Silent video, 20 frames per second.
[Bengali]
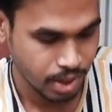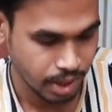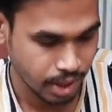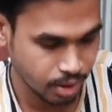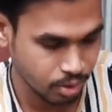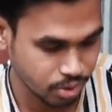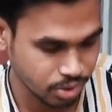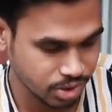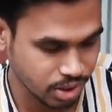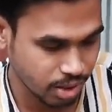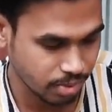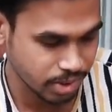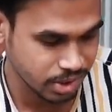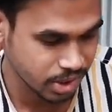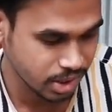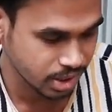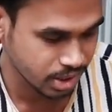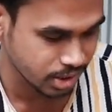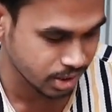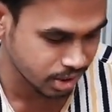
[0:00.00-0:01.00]
এখন যে
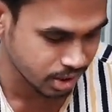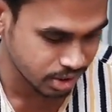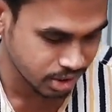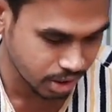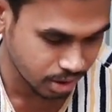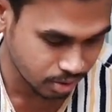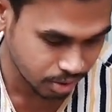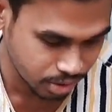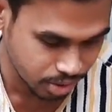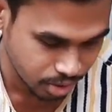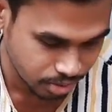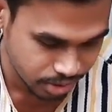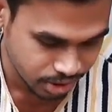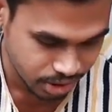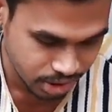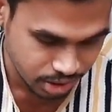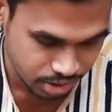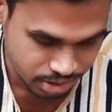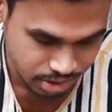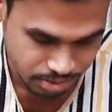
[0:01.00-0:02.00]
আমাদেরকে জিনিসটা করতে হবে
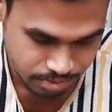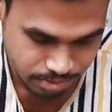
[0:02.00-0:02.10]
সেটা হচ্ছে